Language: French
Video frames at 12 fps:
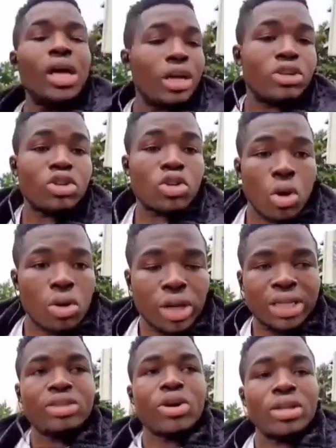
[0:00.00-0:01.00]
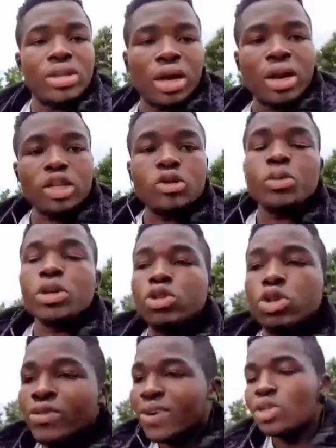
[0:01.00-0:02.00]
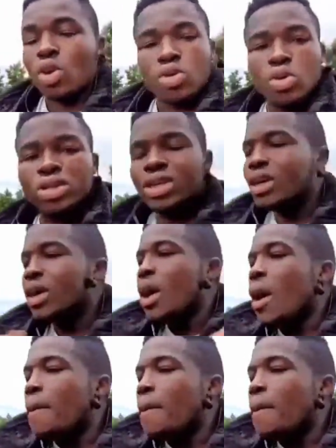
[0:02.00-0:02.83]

et d'une connexion Internet, tu peux suivre ton dossier,